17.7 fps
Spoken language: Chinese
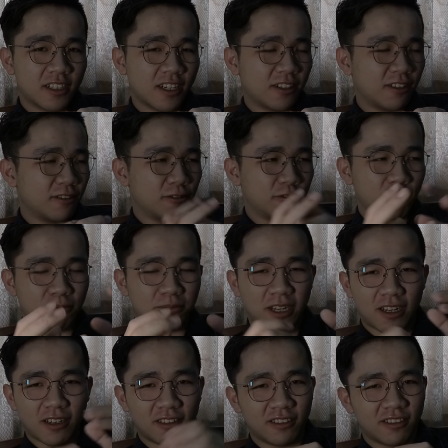但是说
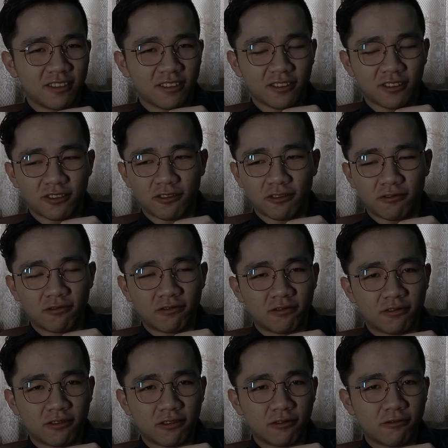白了，中
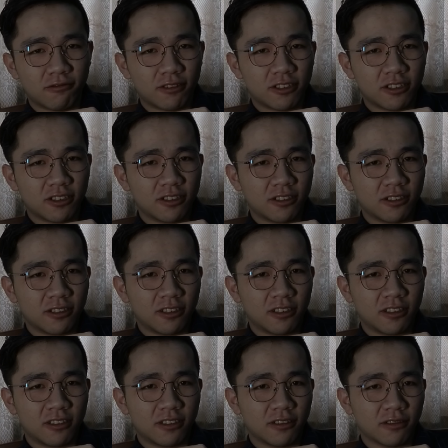中国政治
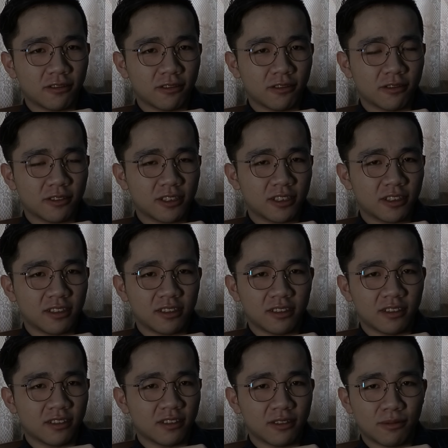课这种东
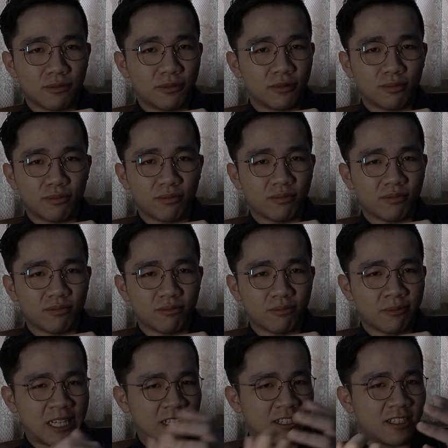西根本
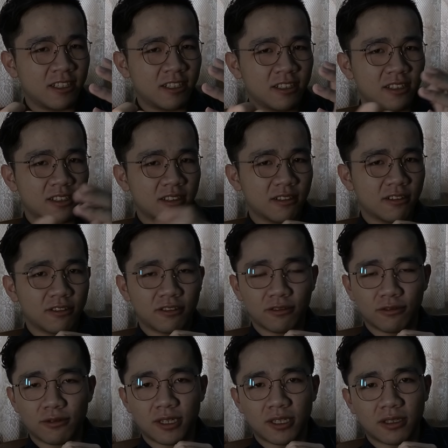没几个
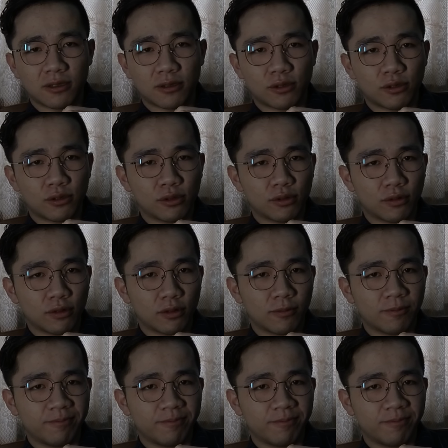人愿意去学，